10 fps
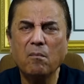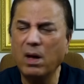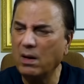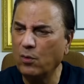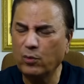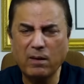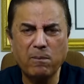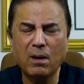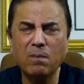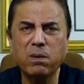मेरी उसे
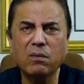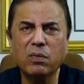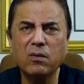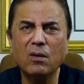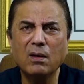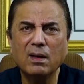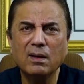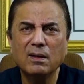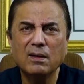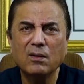बड़ी बेस्ती हुई
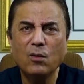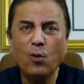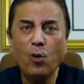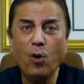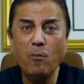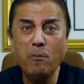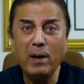ओ